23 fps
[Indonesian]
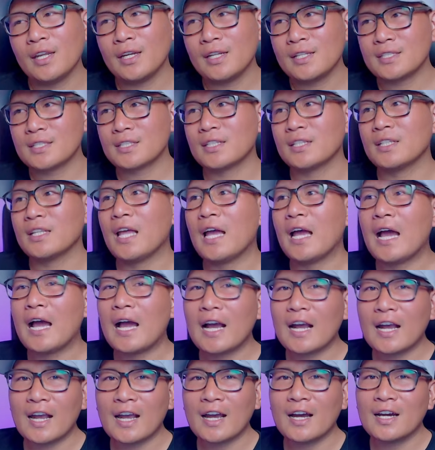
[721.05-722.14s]
istrinya
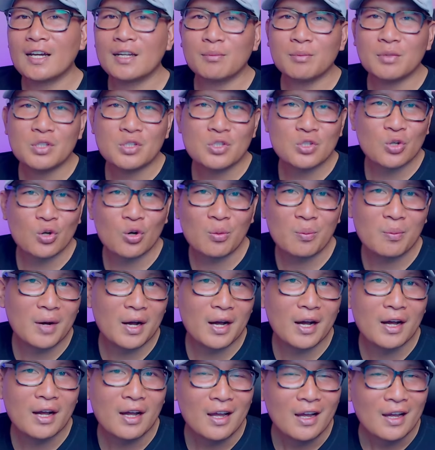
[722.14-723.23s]
akan
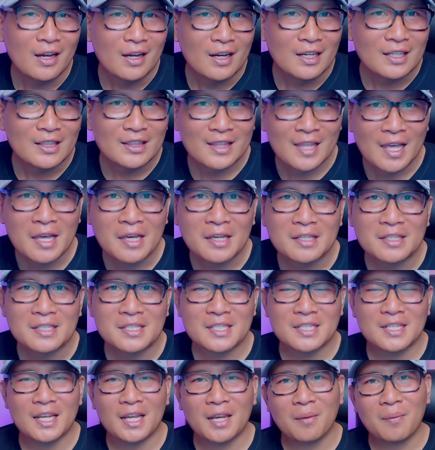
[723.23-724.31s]
mencoba
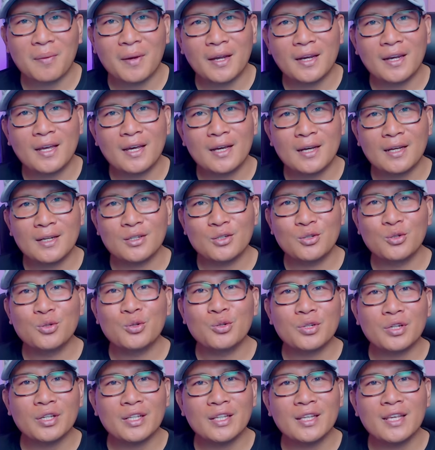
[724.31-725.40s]
taste daripada
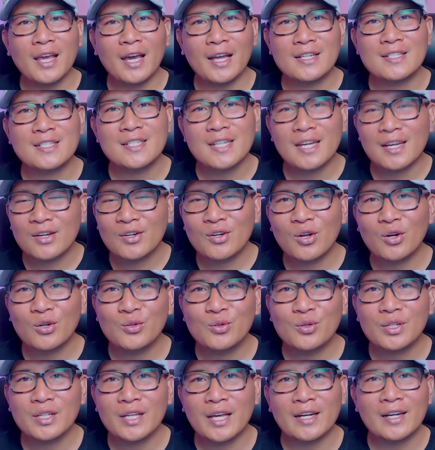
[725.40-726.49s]
durian, cendol
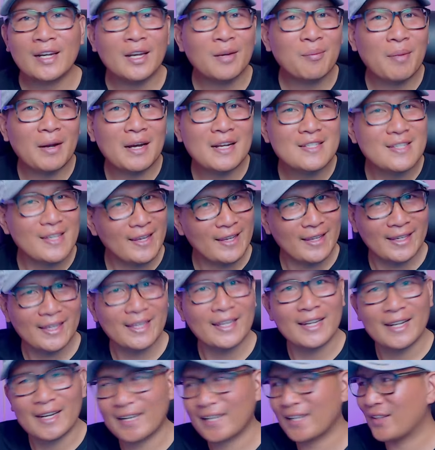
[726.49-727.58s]
durian daripada saya
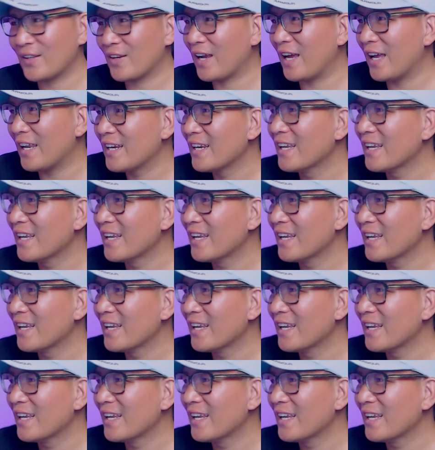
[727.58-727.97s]
ngiler gitu kan.